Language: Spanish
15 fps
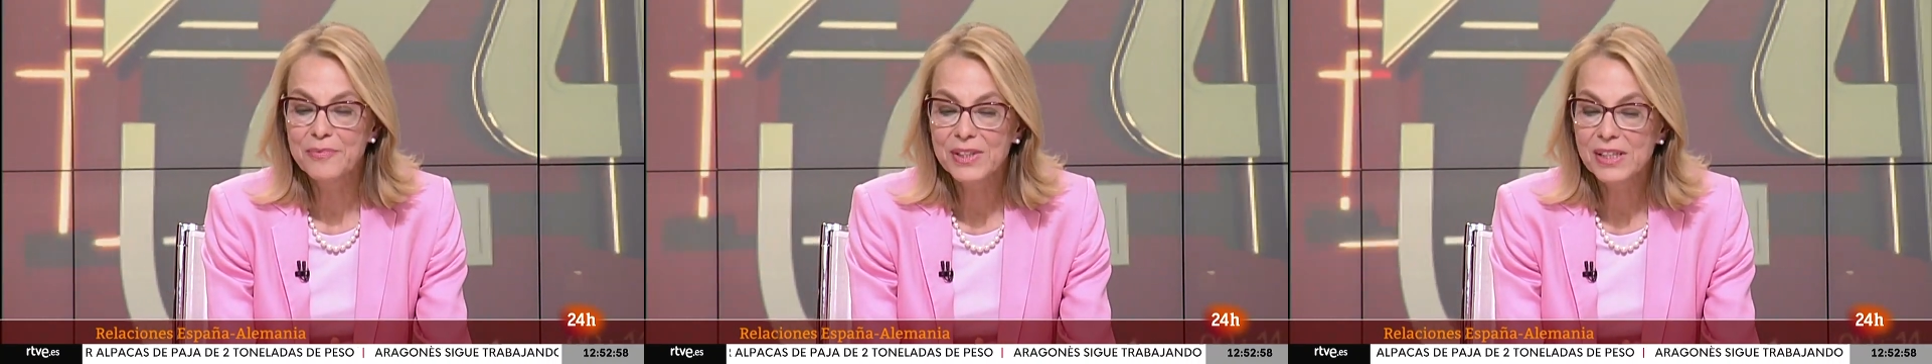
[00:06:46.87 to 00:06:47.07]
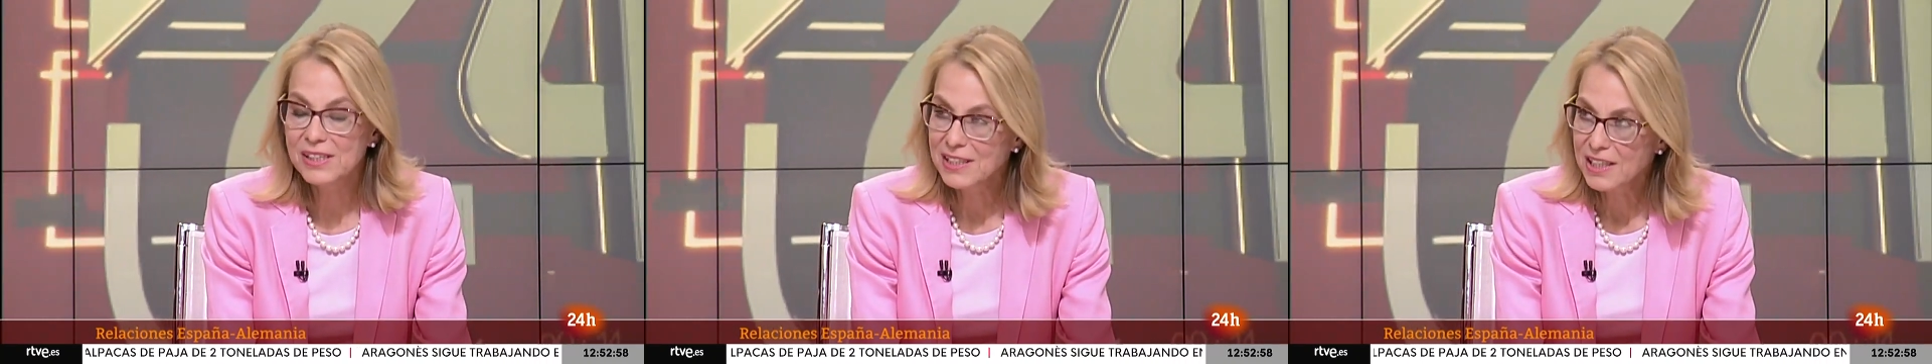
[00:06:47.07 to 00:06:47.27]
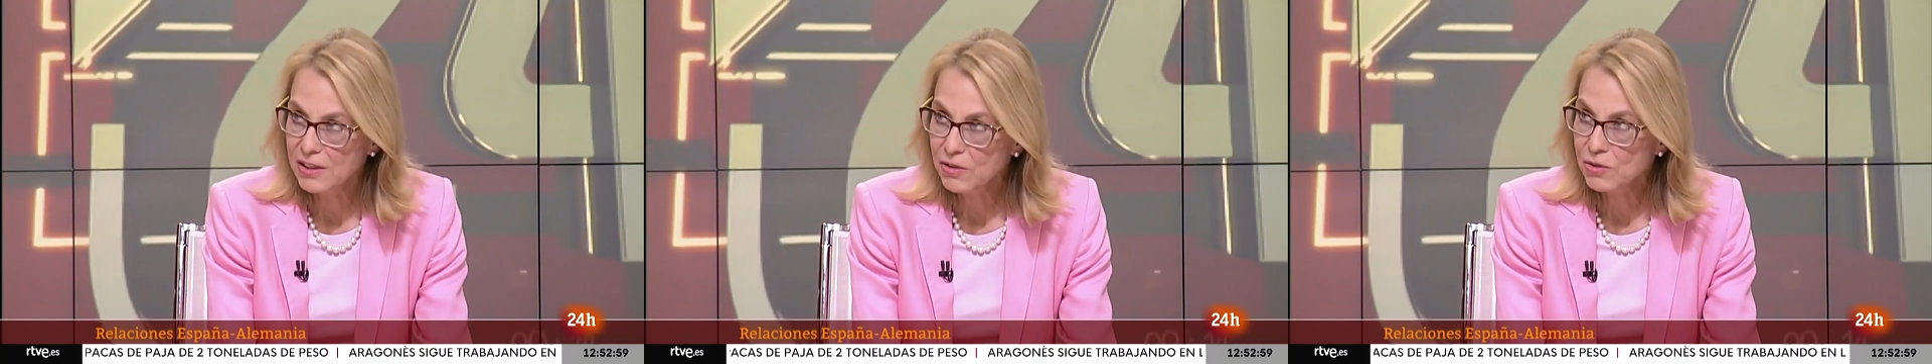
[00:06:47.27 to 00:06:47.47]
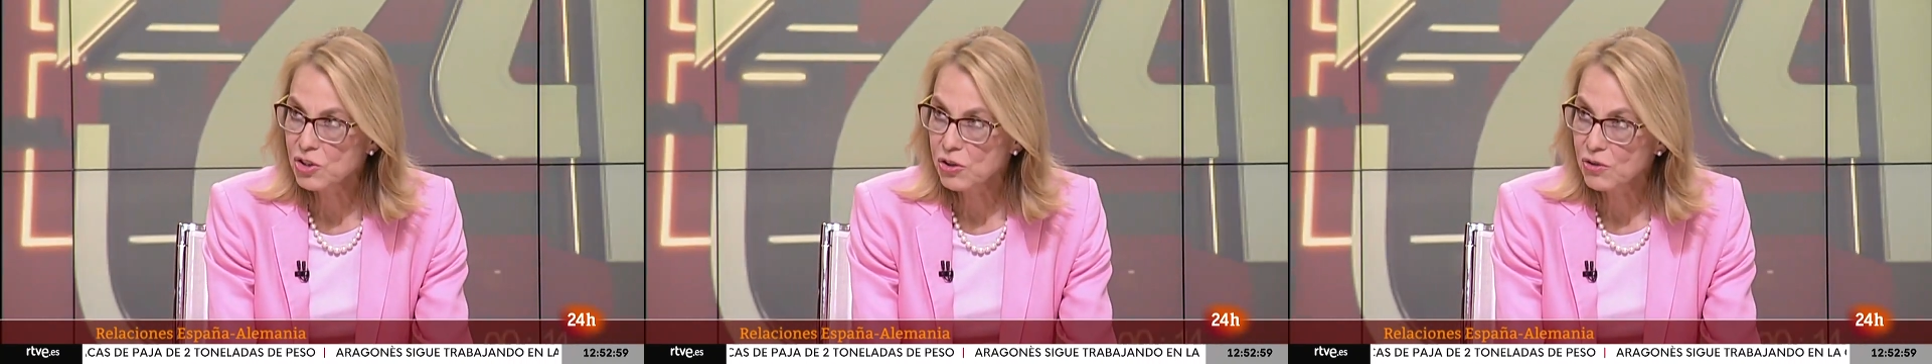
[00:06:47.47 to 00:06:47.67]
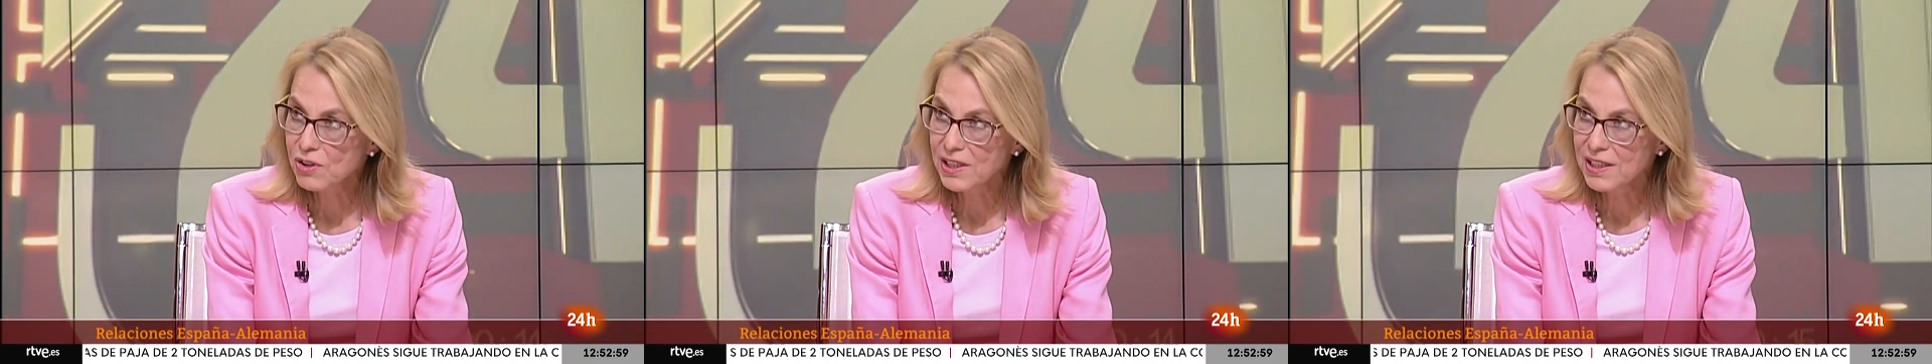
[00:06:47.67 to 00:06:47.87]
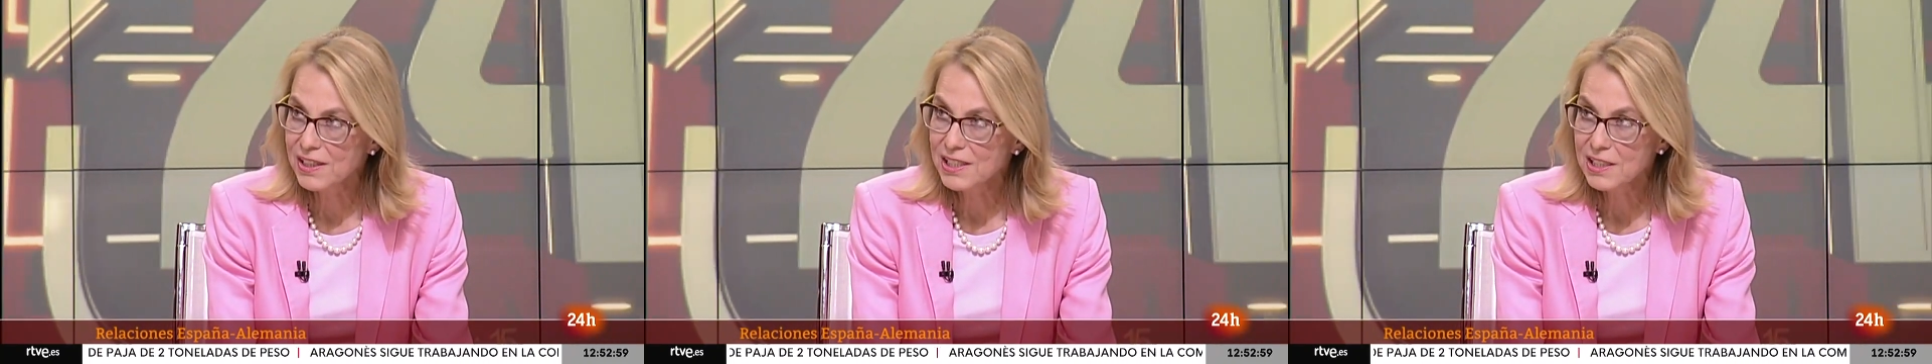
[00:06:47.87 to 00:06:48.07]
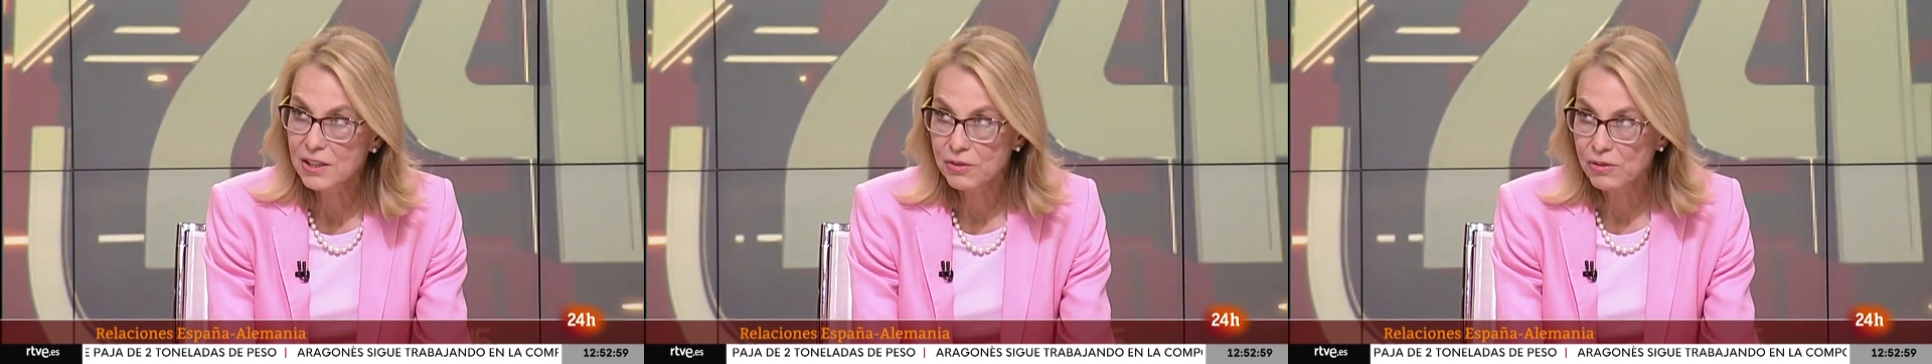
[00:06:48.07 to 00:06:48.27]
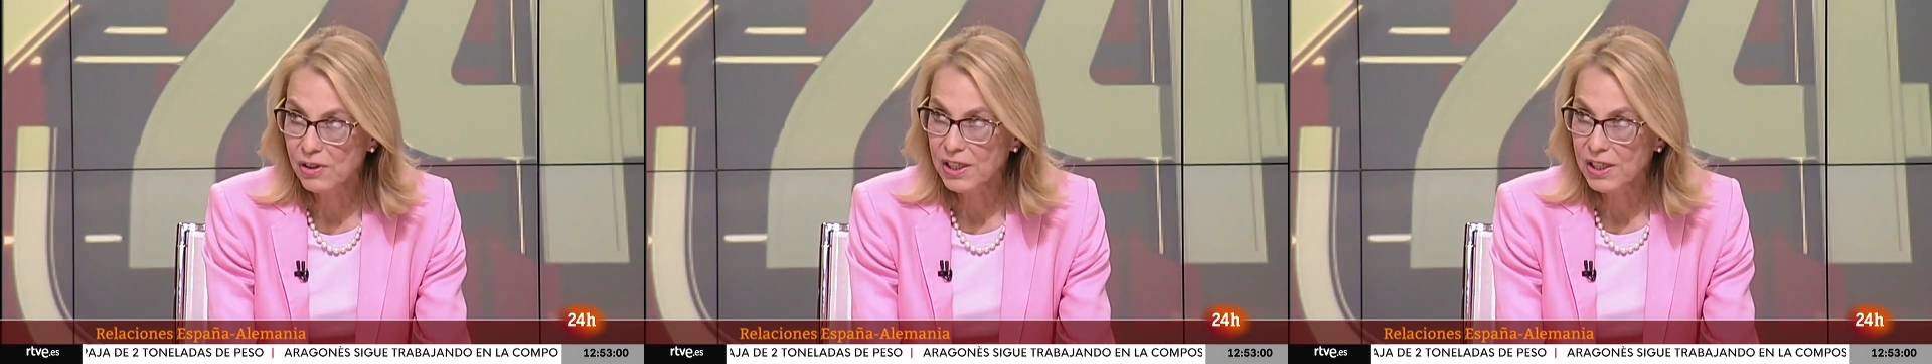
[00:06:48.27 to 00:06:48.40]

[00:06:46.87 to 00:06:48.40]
gritando eslóganes de un